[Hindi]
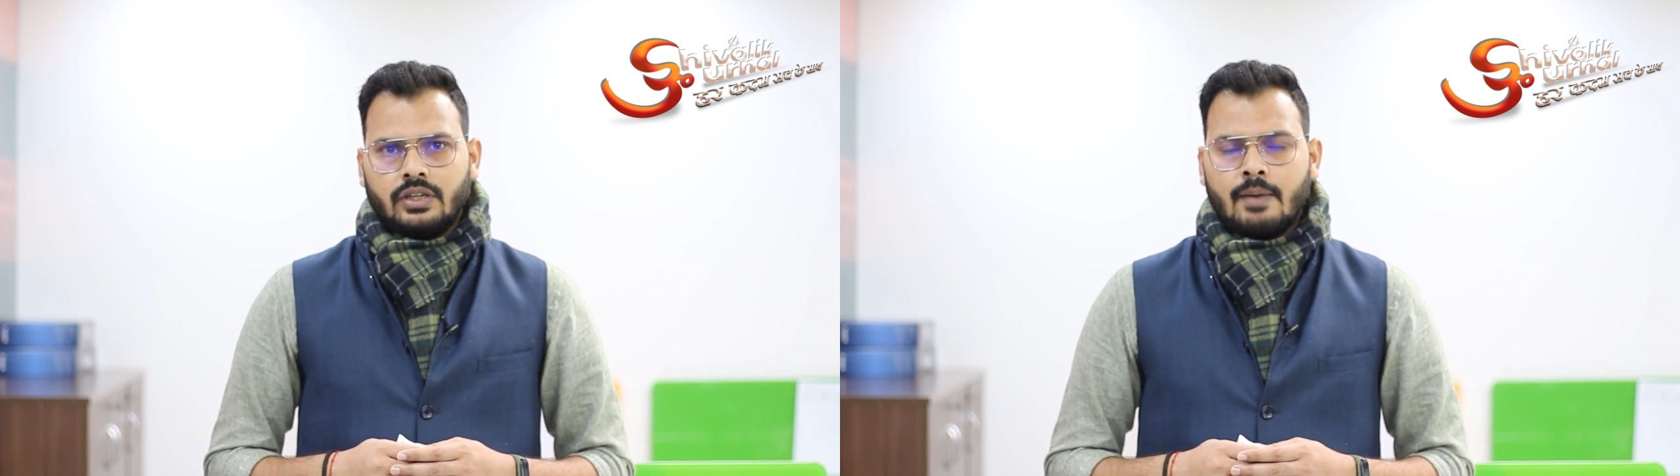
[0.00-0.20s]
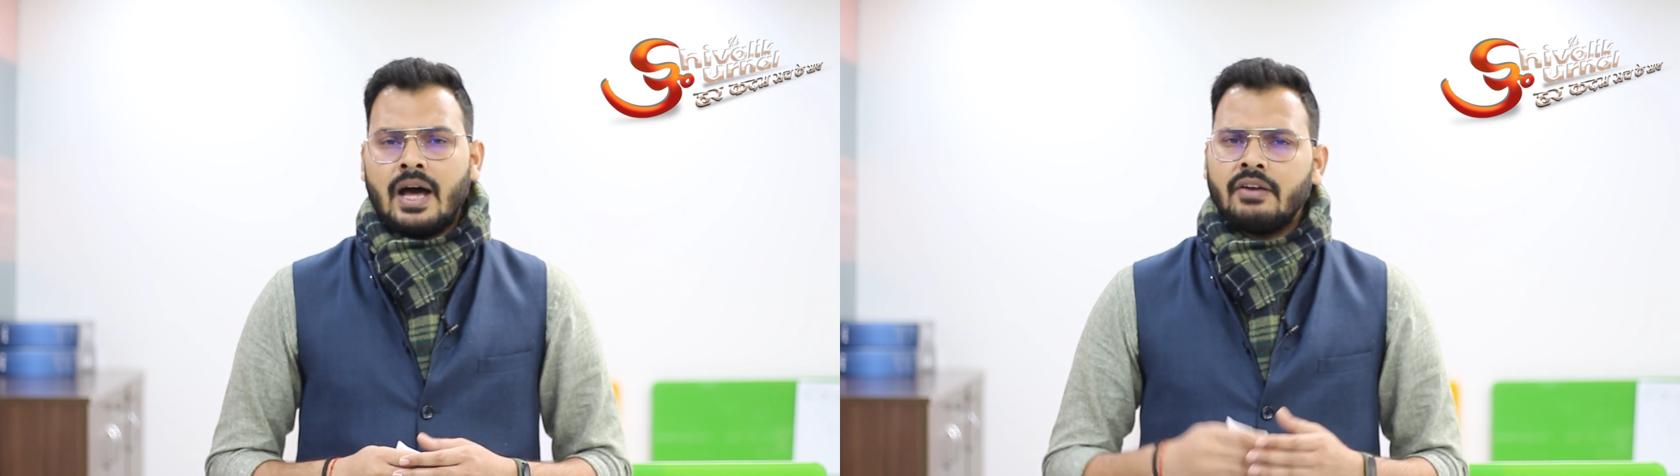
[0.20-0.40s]

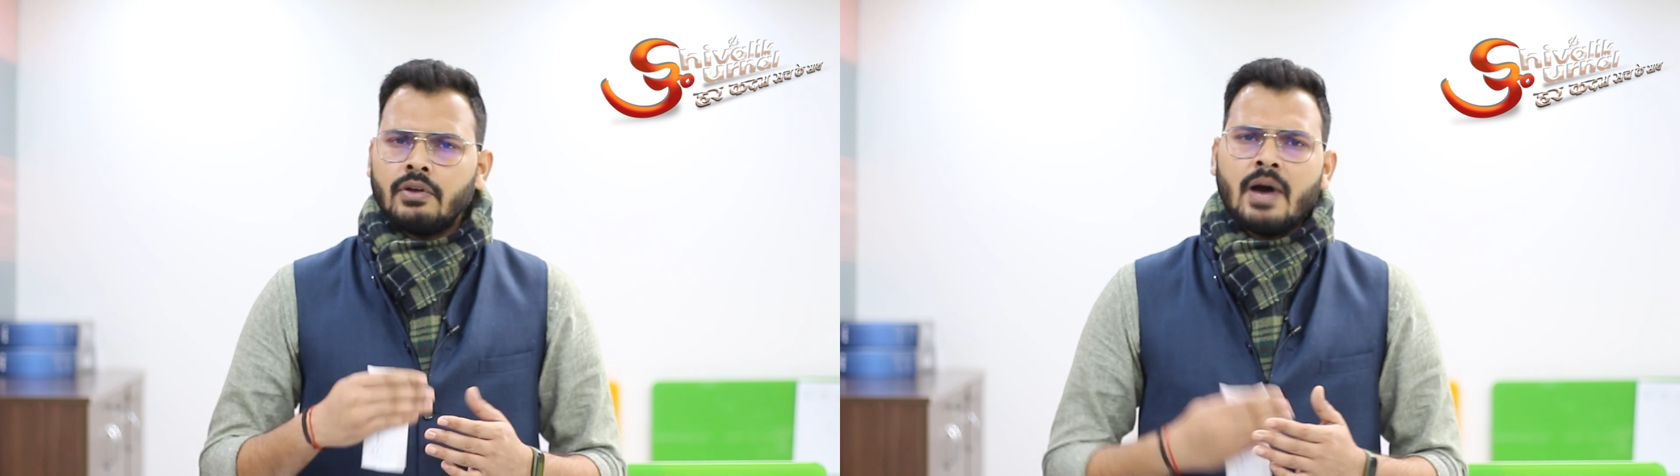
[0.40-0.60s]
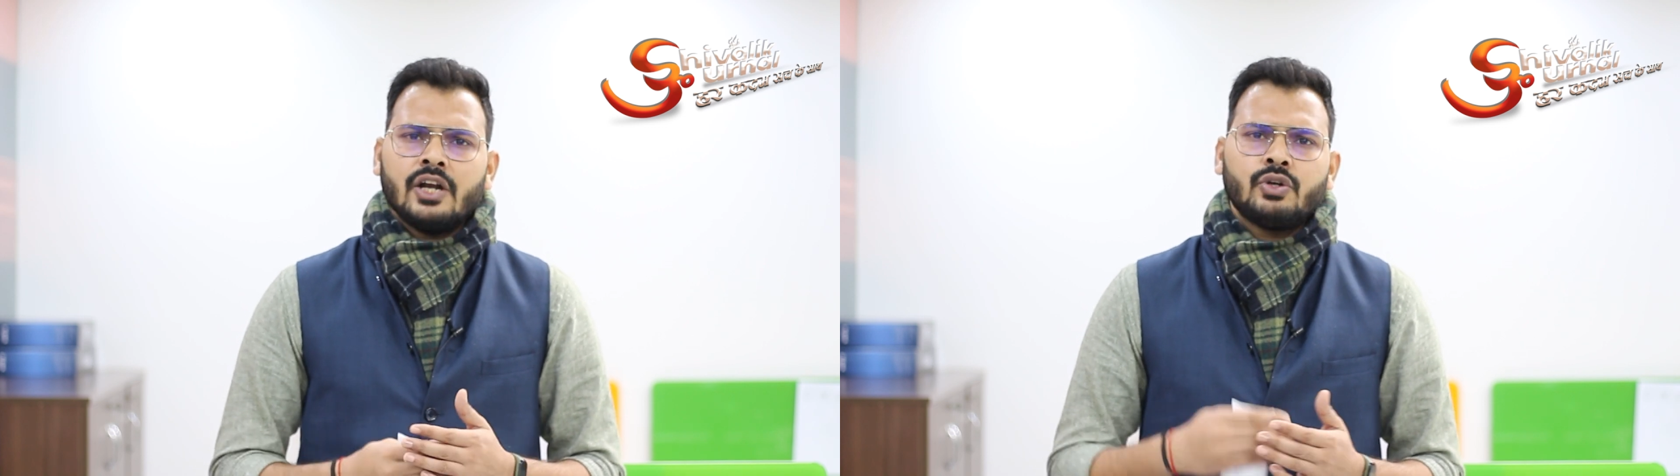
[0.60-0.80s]
हमारे
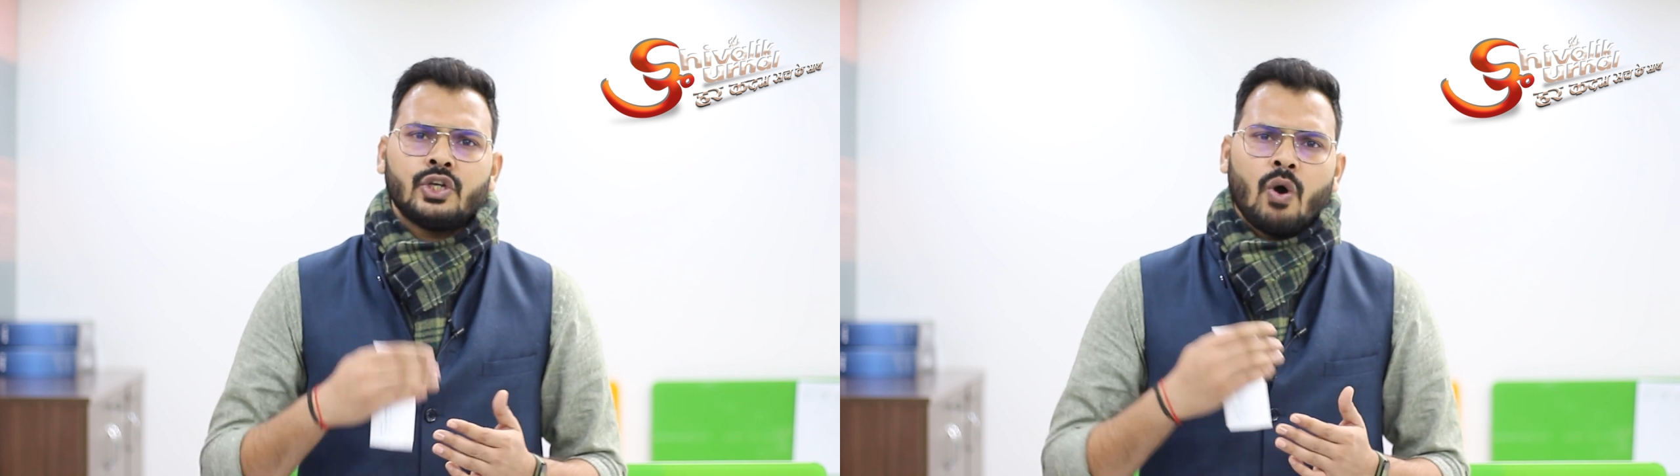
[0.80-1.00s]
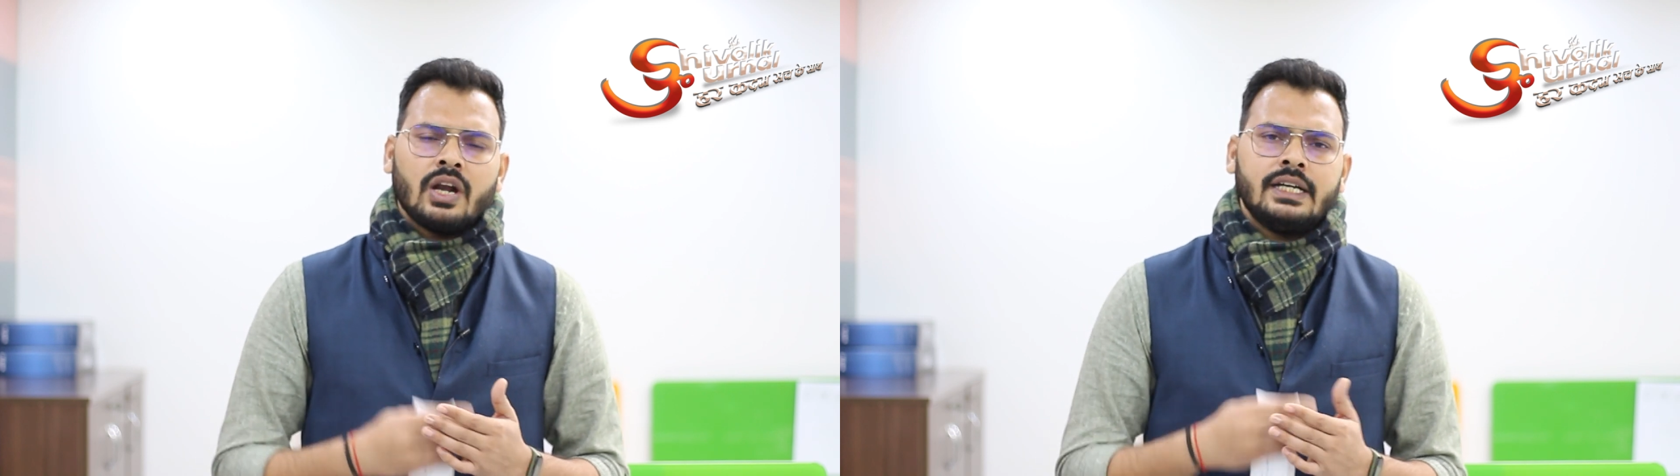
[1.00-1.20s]
विमानों की
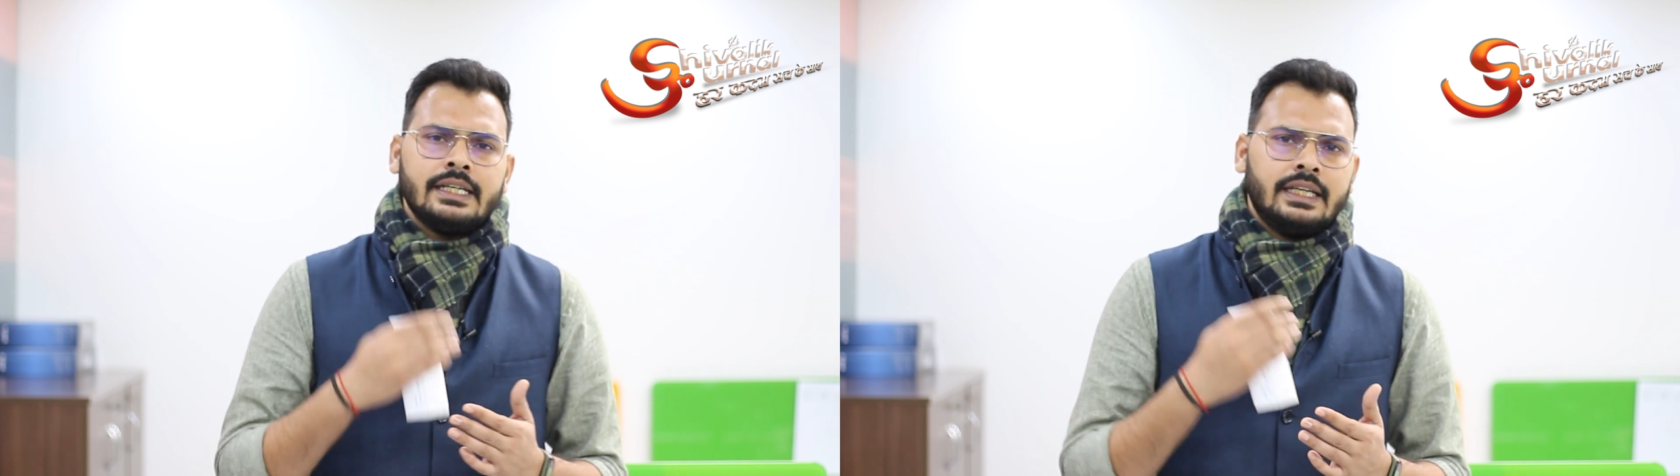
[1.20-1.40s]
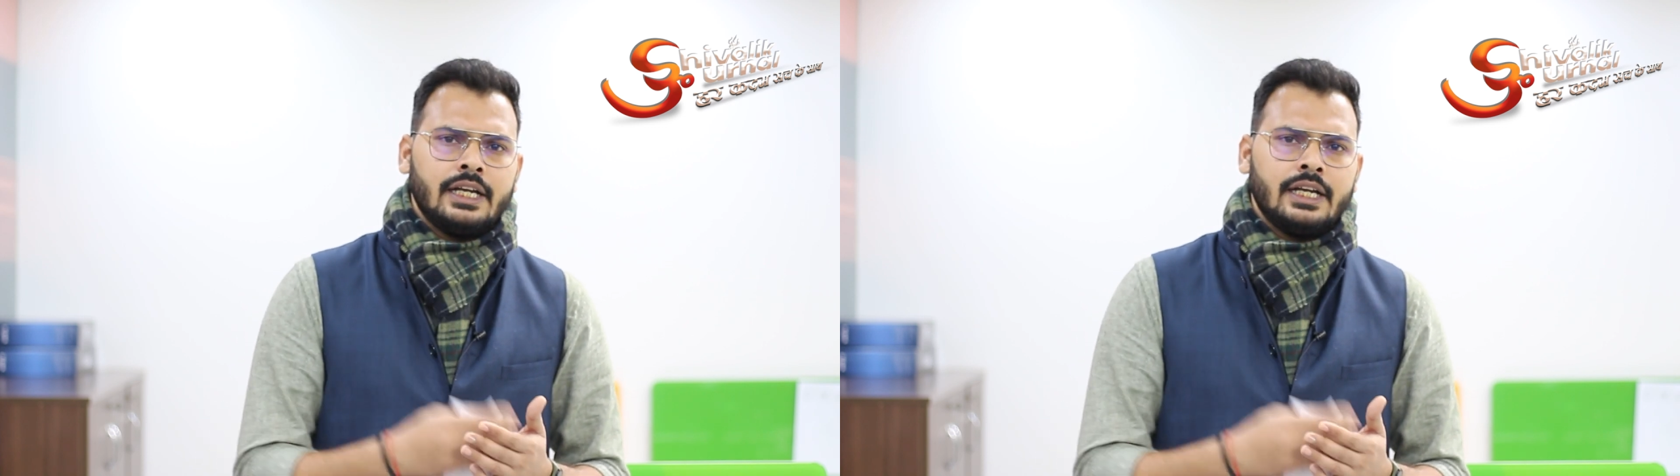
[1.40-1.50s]
क्वालिटी